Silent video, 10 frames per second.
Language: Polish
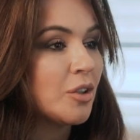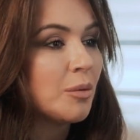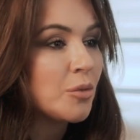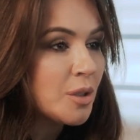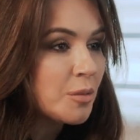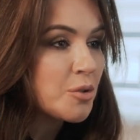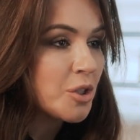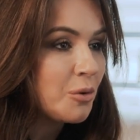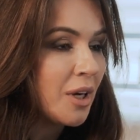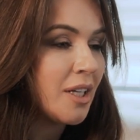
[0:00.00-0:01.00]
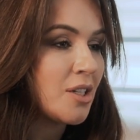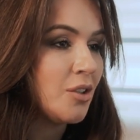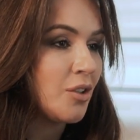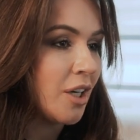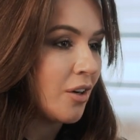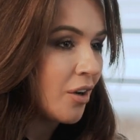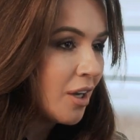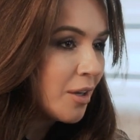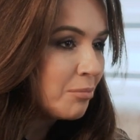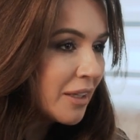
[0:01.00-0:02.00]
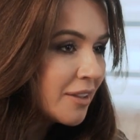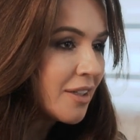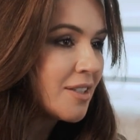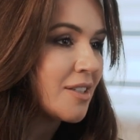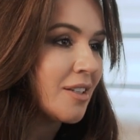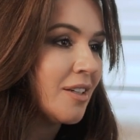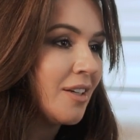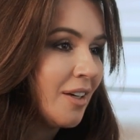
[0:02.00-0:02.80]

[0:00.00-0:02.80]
to nie możemy przykładać do niego matrycy